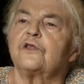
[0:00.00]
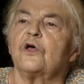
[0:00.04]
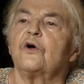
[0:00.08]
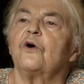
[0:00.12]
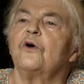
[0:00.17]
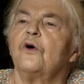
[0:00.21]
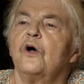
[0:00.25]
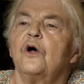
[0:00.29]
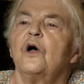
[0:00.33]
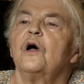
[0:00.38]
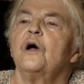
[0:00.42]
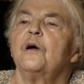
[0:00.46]
to.
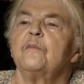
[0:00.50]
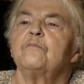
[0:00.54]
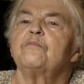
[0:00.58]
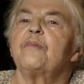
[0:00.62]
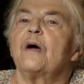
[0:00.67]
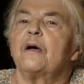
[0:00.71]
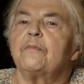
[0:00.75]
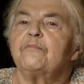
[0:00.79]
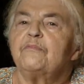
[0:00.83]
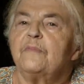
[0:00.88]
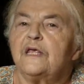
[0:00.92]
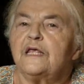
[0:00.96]

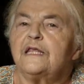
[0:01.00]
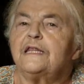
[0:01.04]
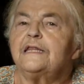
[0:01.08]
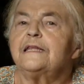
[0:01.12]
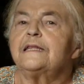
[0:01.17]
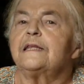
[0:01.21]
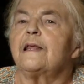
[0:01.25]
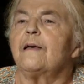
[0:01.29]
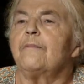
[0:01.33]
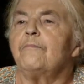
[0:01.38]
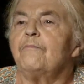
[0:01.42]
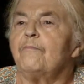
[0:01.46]

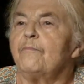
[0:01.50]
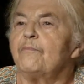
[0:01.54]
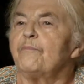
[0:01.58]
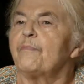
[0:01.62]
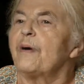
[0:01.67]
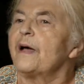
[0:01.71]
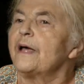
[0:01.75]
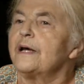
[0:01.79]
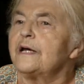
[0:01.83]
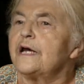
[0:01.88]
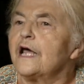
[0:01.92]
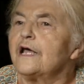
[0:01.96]
Pamiętam
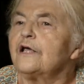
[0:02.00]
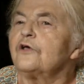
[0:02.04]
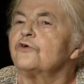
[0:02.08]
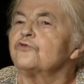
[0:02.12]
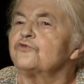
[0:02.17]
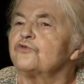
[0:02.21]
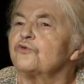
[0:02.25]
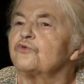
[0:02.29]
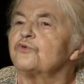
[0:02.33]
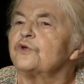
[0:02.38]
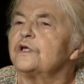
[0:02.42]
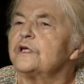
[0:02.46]
pana,
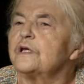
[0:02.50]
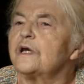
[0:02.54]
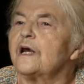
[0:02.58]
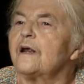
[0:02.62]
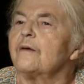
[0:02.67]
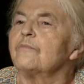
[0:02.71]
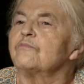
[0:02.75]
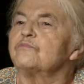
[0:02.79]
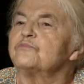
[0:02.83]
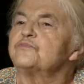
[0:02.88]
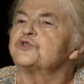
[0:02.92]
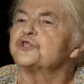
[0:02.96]
który
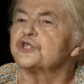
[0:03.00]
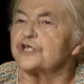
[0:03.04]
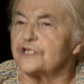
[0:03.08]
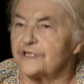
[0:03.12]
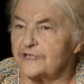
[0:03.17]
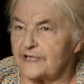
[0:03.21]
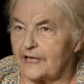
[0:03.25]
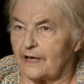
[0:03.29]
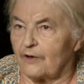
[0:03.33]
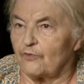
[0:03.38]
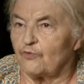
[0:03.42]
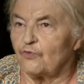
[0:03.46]
nam
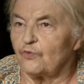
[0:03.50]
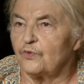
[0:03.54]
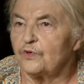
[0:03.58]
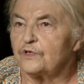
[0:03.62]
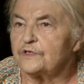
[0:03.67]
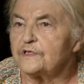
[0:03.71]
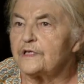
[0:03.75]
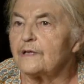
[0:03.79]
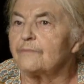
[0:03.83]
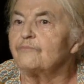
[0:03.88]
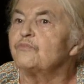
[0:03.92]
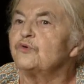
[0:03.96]
czytał.
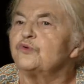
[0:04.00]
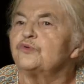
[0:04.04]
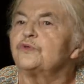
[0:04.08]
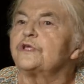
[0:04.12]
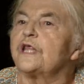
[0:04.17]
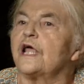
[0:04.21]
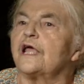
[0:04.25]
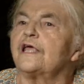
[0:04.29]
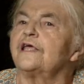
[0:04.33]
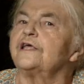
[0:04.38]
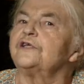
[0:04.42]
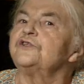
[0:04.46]
Tam był
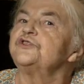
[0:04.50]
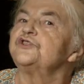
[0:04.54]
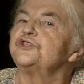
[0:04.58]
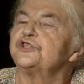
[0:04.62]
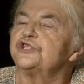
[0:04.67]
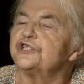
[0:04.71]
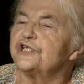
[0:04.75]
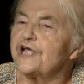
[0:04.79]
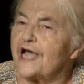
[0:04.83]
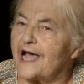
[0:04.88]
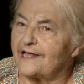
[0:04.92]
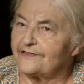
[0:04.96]
taki
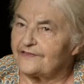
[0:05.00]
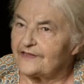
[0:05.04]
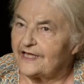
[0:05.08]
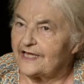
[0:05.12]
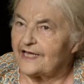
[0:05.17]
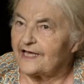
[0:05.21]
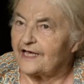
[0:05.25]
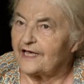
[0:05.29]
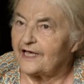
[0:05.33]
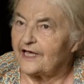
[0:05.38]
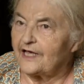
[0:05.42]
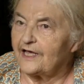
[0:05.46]

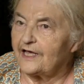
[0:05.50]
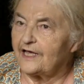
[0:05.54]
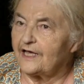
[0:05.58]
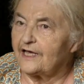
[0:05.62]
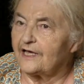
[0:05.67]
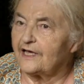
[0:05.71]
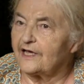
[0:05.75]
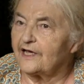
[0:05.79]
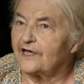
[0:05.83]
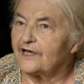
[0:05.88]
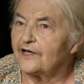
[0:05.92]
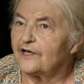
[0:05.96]
dziadek.
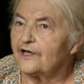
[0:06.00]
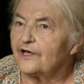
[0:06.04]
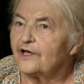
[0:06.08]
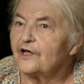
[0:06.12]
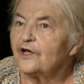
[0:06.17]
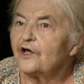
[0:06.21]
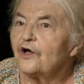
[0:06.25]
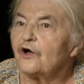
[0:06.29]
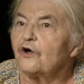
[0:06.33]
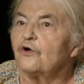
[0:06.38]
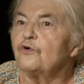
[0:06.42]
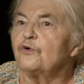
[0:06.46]

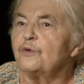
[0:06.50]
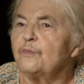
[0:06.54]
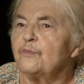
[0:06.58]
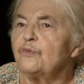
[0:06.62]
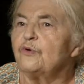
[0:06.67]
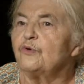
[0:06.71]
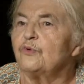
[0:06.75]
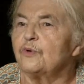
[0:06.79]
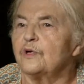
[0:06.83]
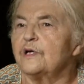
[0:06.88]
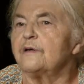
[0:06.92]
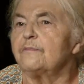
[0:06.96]
On
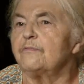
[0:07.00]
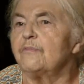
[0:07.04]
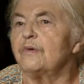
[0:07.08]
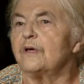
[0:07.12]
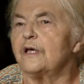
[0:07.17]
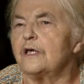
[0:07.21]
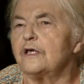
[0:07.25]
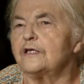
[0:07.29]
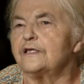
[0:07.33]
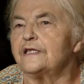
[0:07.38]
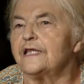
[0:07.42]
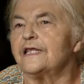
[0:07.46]
był
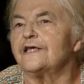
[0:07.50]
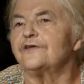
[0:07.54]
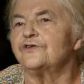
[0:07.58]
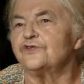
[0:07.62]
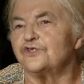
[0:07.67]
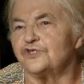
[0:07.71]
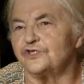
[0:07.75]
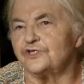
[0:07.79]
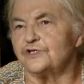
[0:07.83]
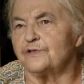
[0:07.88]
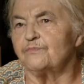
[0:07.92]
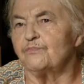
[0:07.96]
chyba
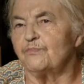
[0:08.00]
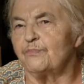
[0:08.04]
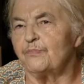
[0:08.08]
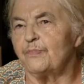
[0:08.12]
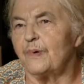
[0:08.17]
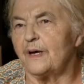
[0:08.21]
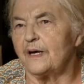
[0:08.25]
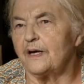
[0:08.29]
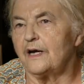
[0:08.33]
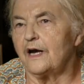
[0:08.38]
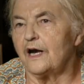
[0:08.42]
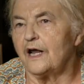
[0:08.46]
teściem
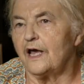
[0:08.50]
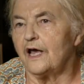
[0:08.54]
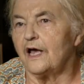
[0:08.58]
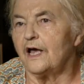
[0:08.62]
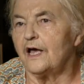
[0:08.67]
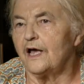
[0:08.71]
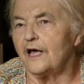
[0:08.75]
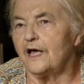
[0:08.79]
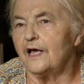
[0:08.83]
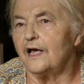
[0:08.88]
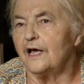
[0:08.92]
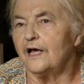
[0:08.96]

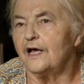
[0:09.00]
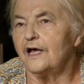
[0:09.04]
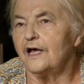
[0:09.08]
pana